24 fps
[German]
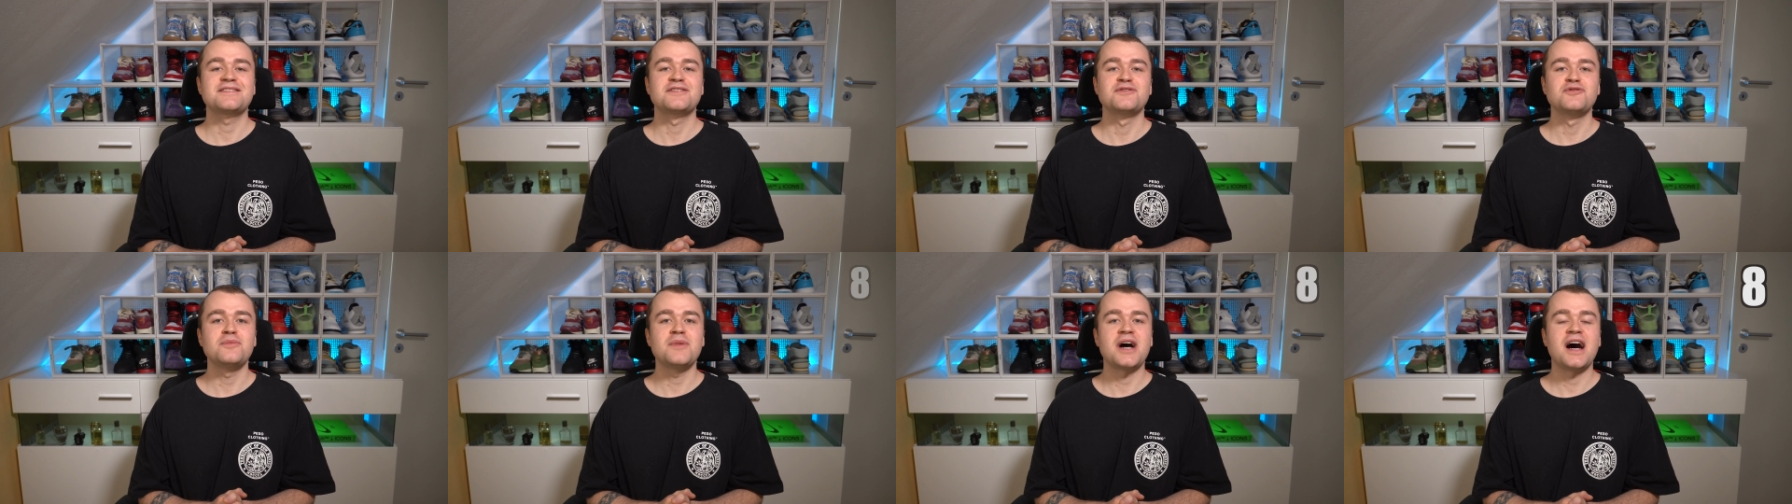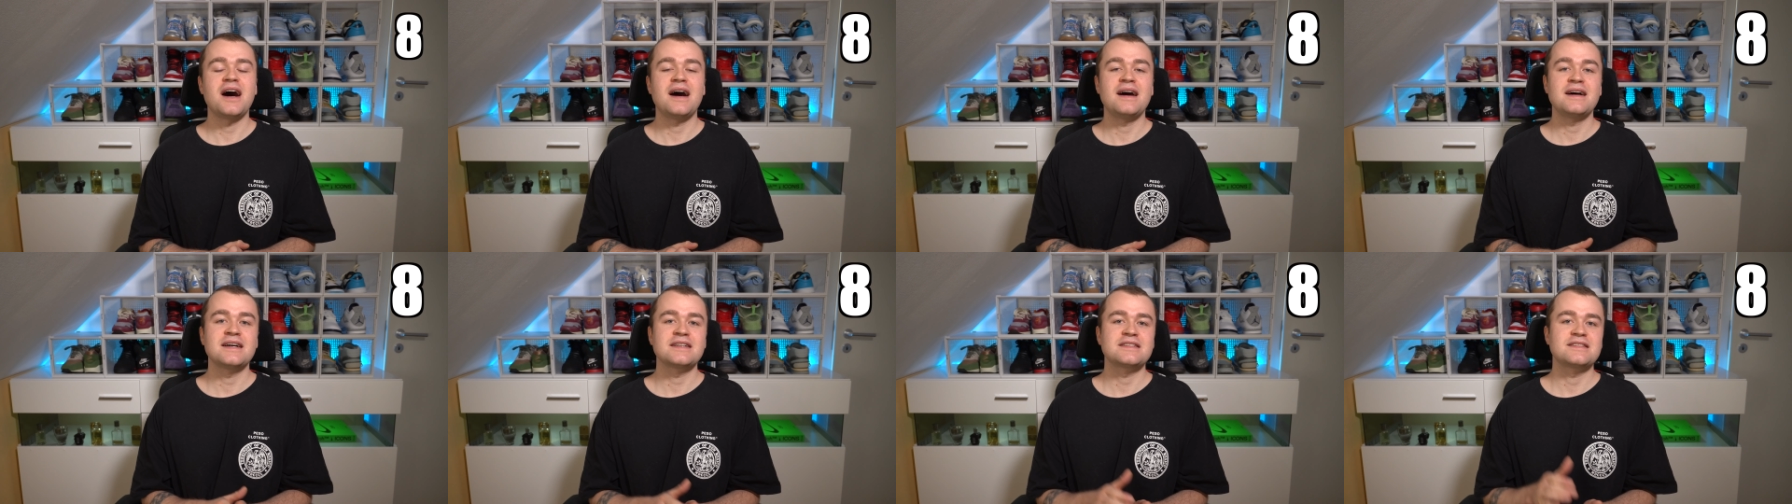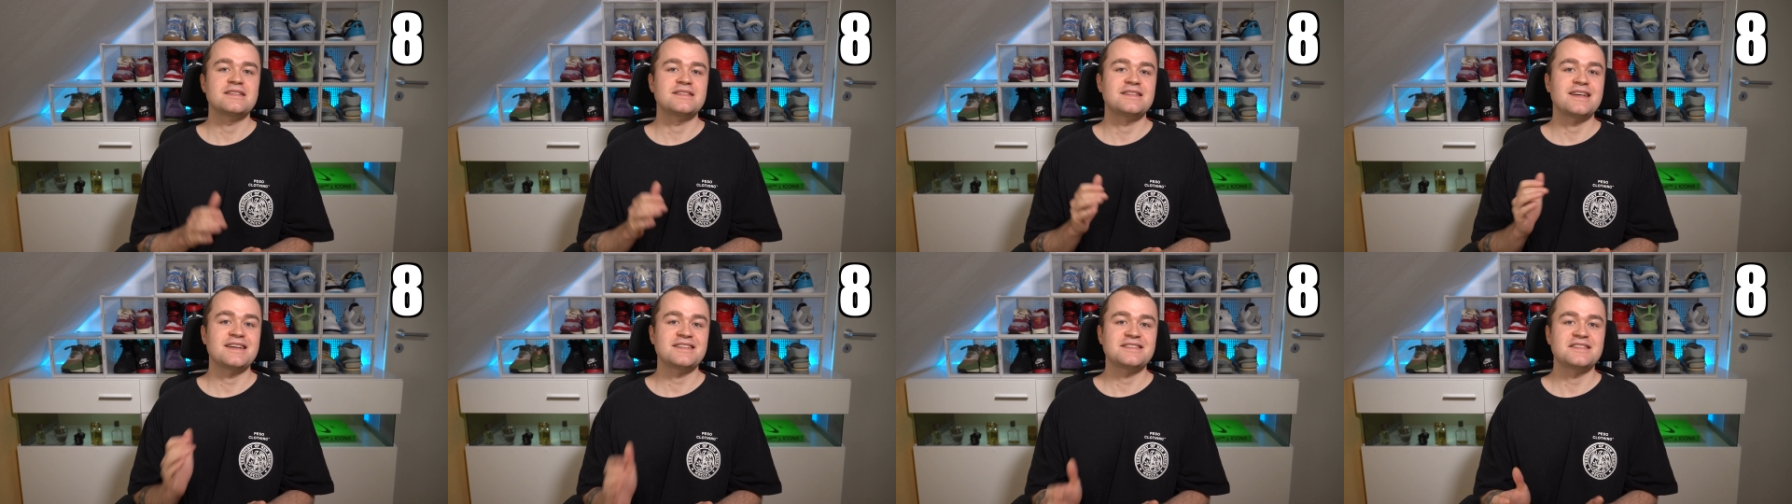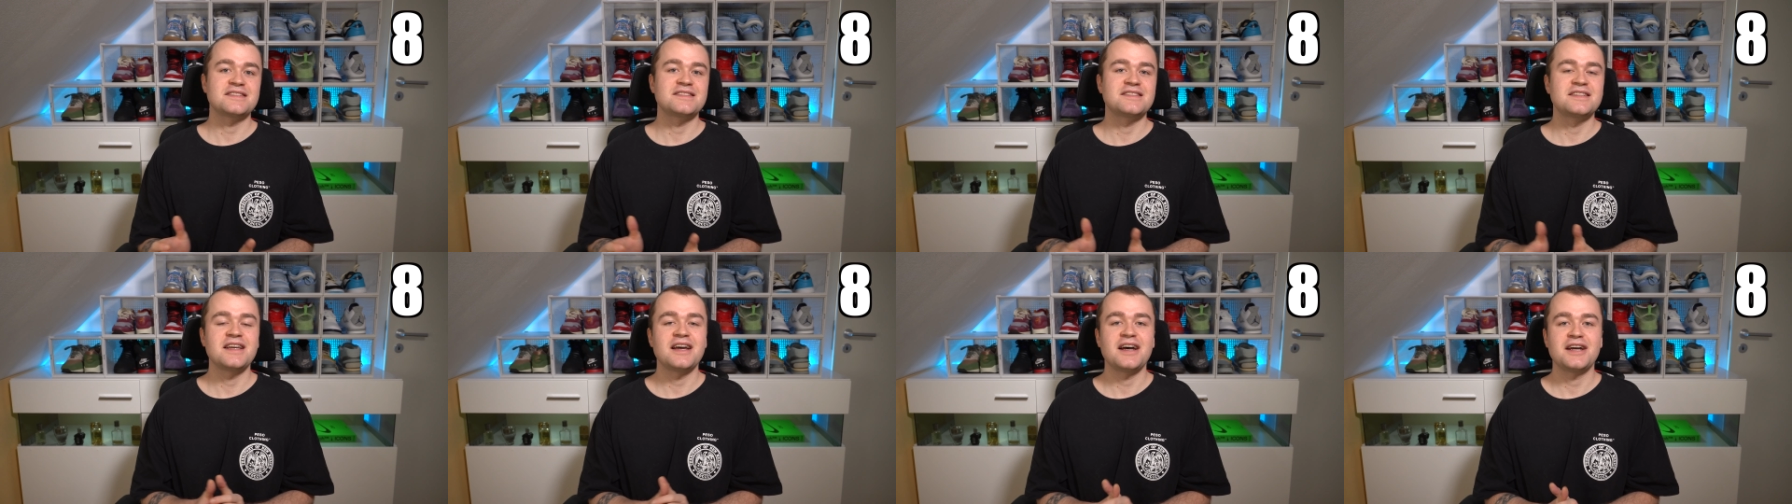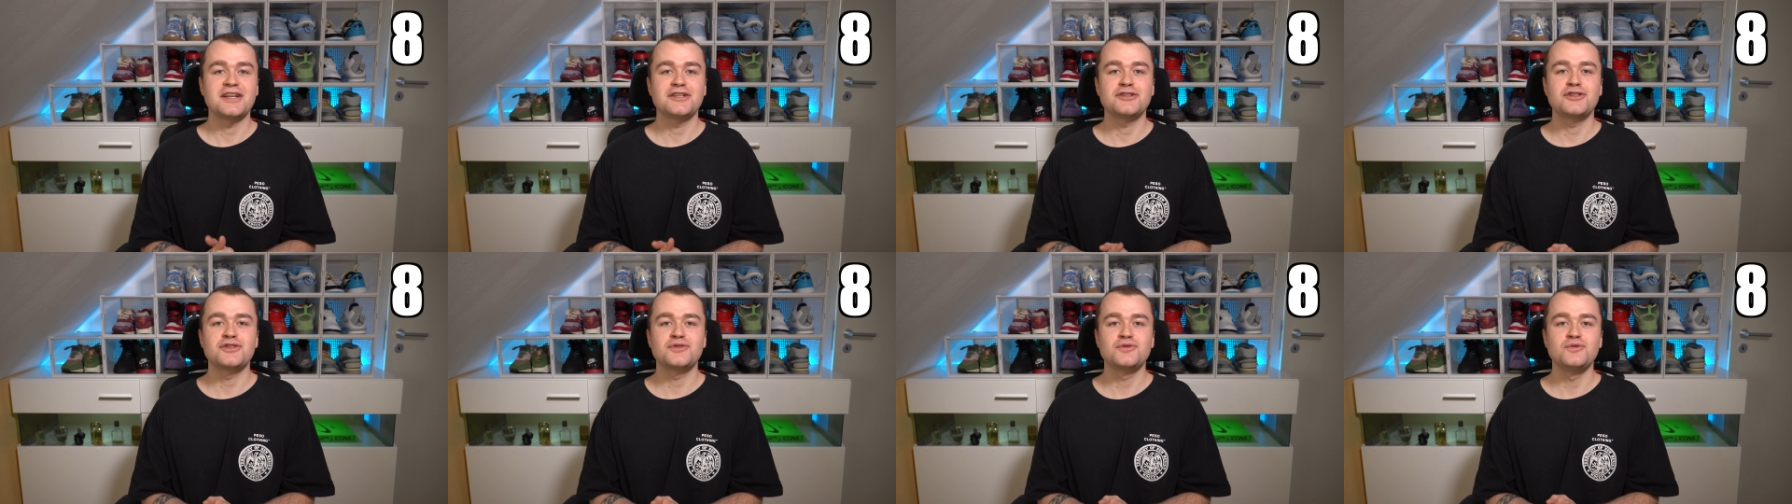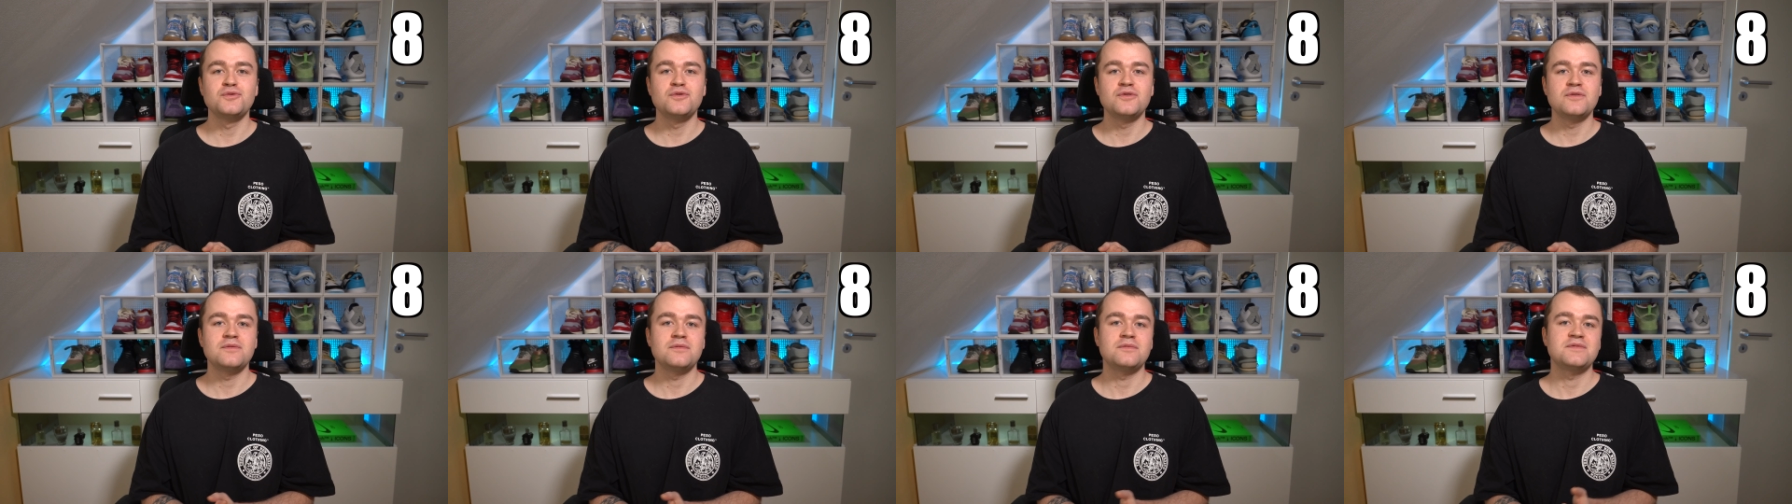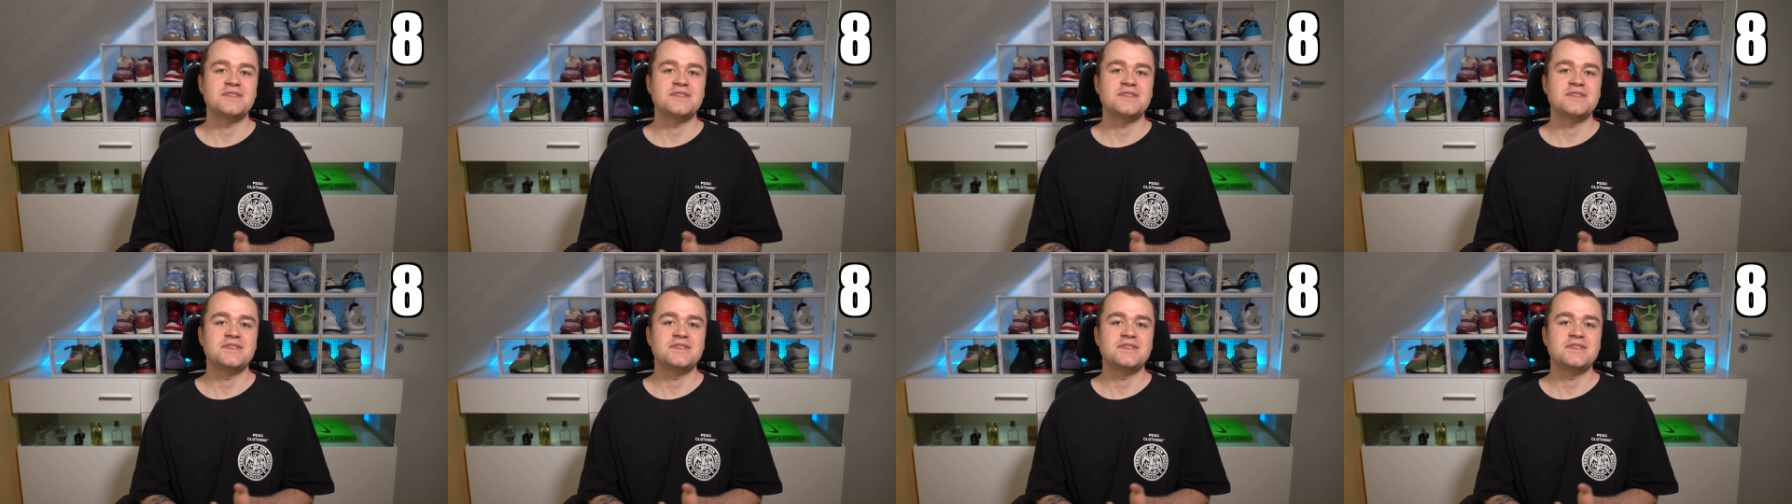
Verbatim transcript: Nummer 8, das ist hier ein Schuh,